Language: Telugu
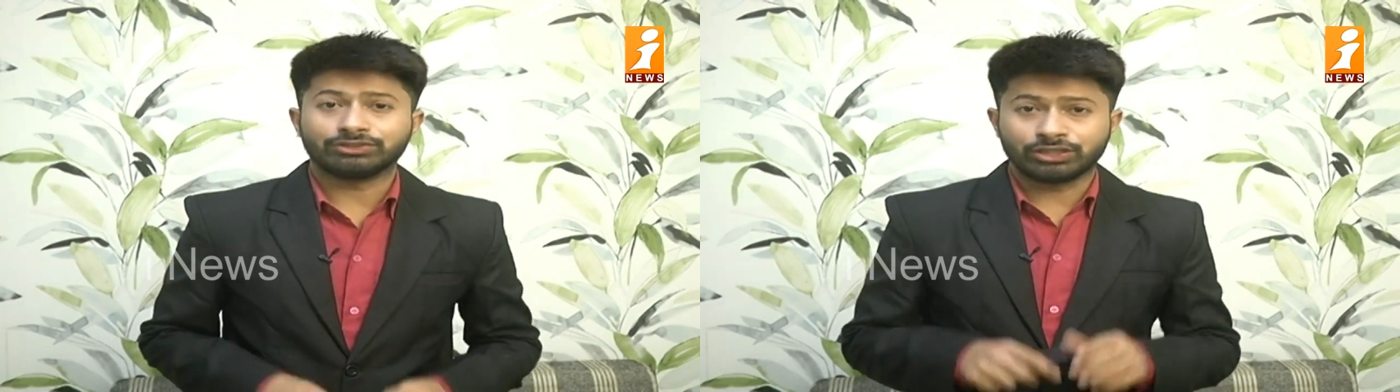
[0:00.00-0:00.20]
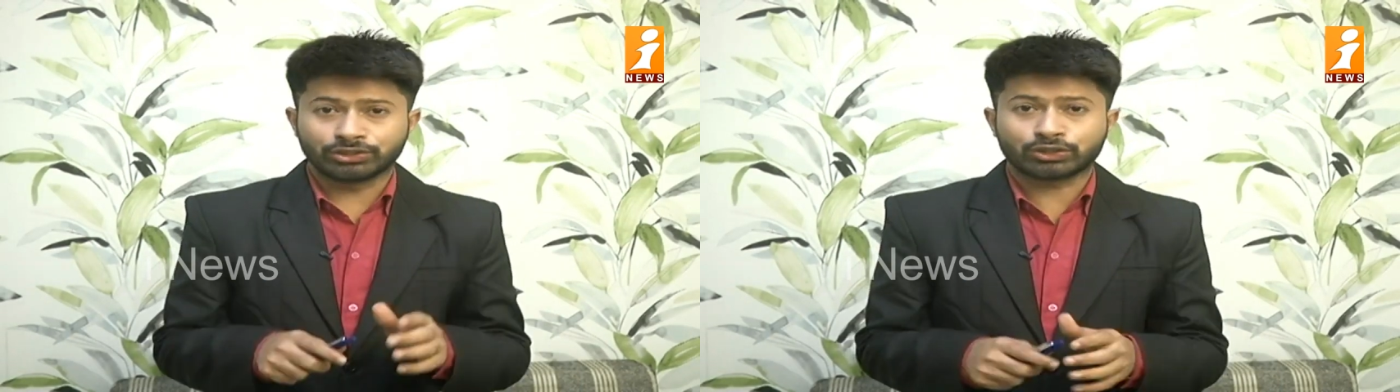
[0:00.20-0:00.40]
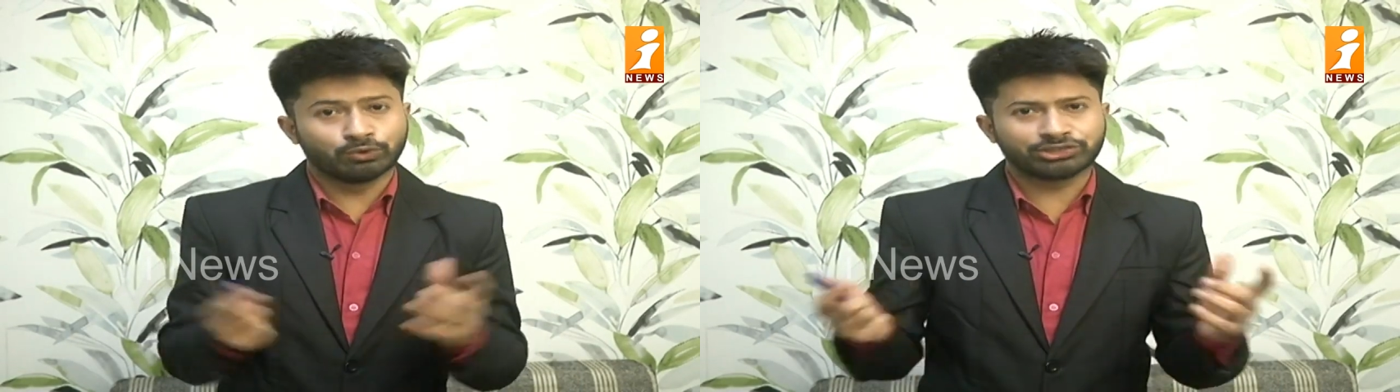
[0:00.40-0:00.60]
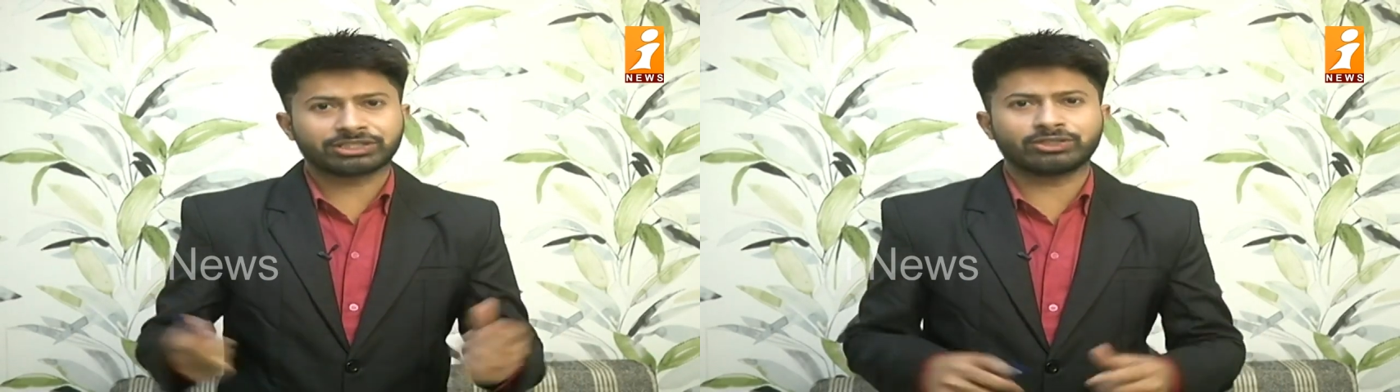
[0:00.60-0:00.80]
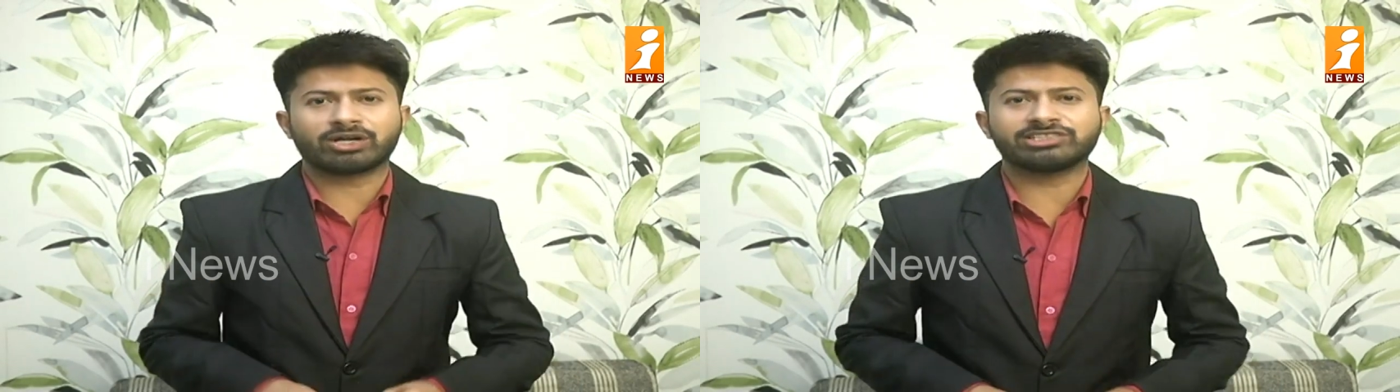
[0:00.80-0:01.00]
ఎందుకు
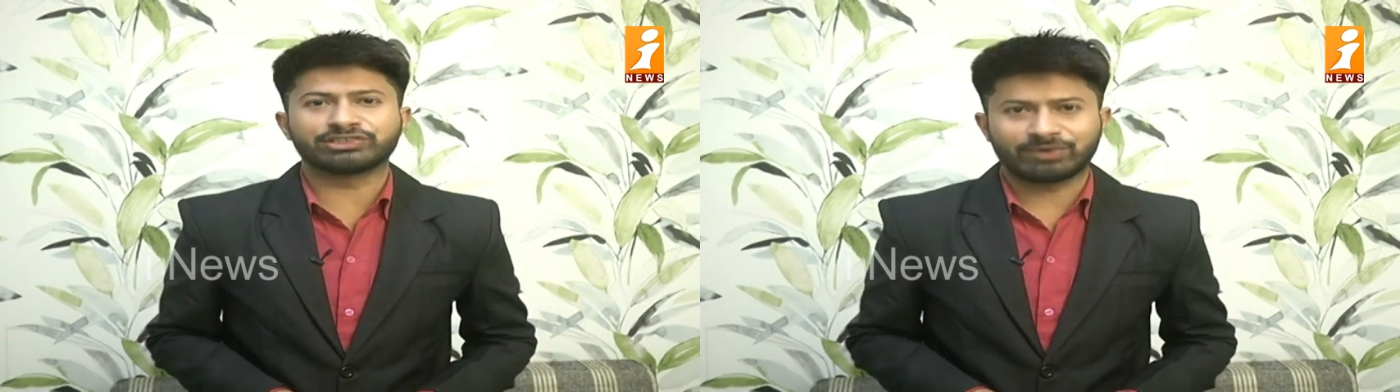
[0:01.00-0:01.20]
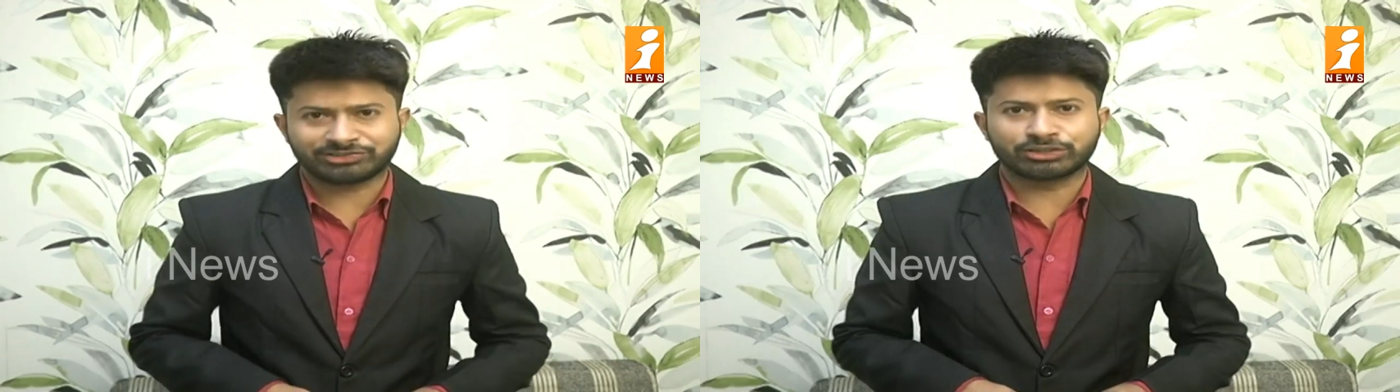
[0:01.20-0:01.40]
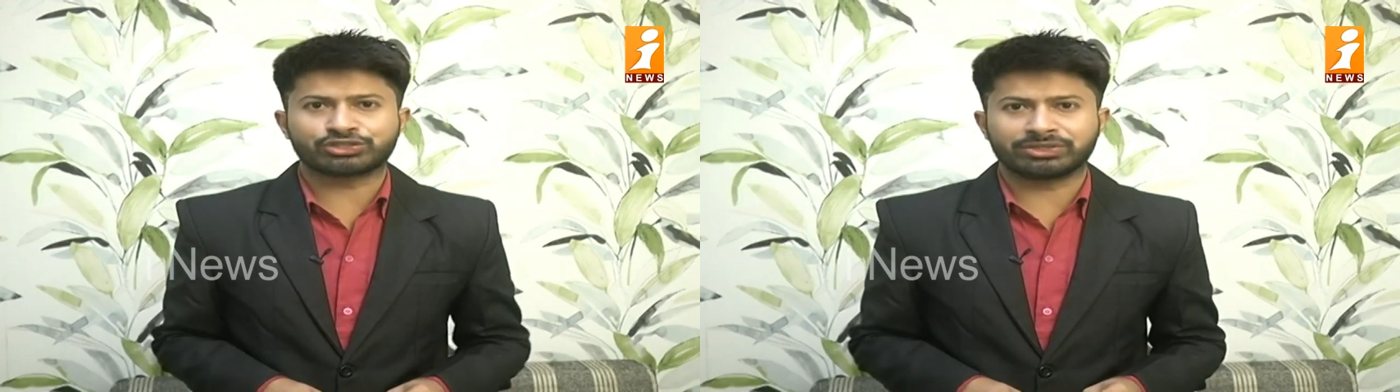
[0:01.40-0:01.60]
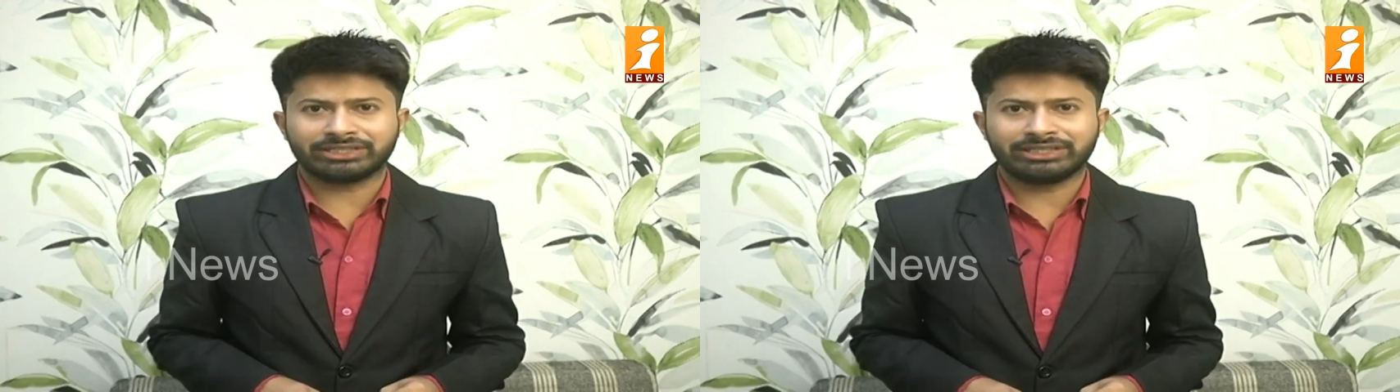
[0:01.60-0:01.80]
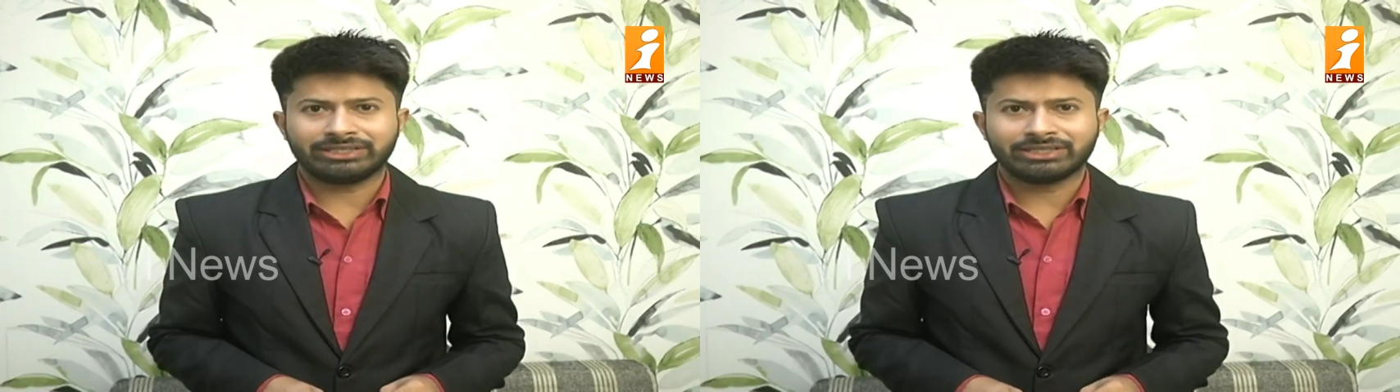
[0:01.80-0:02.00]
ఊస్టింగ్ ఆర్డర్స్ ఇవ్వాల్సి వచ్చింది